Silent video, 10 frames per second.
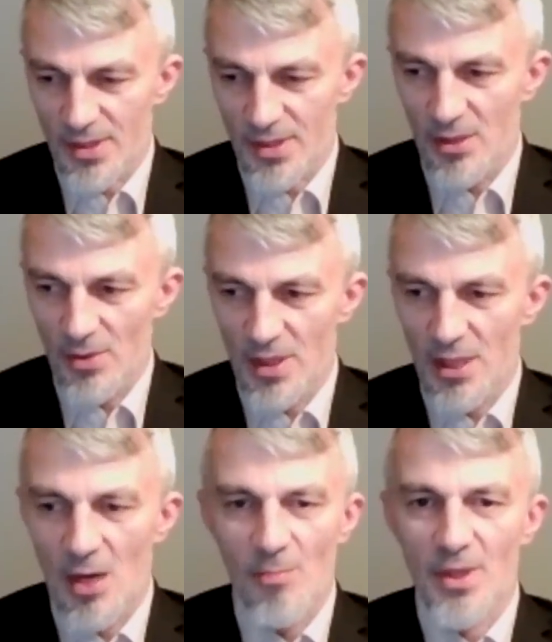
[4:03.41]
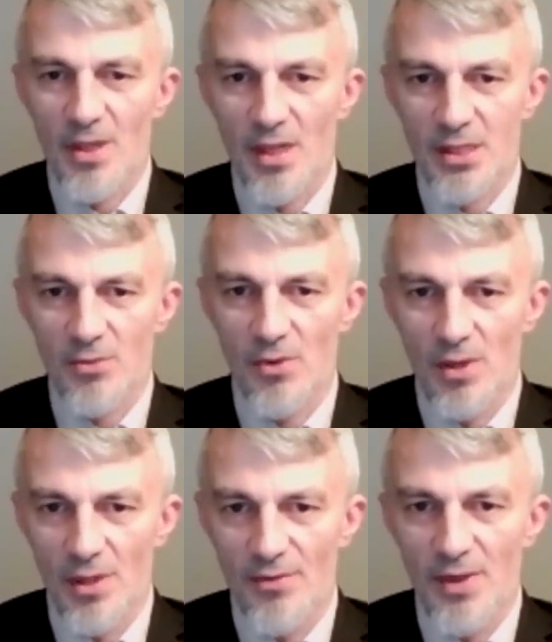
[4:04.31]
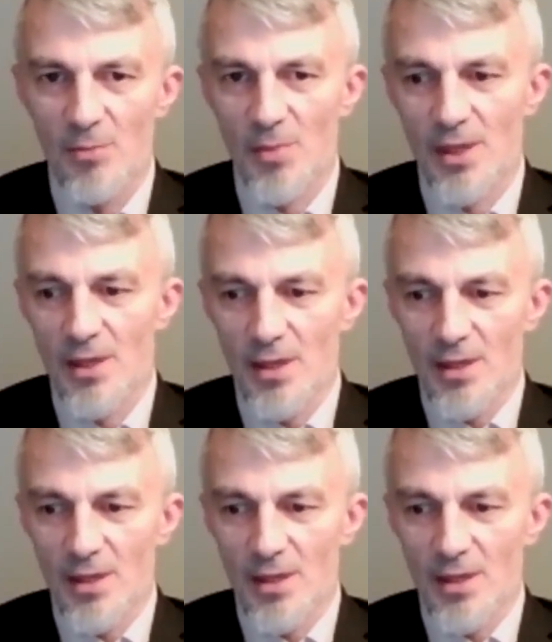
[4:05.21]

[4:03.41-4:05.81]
Союза, нам показывали фильмы,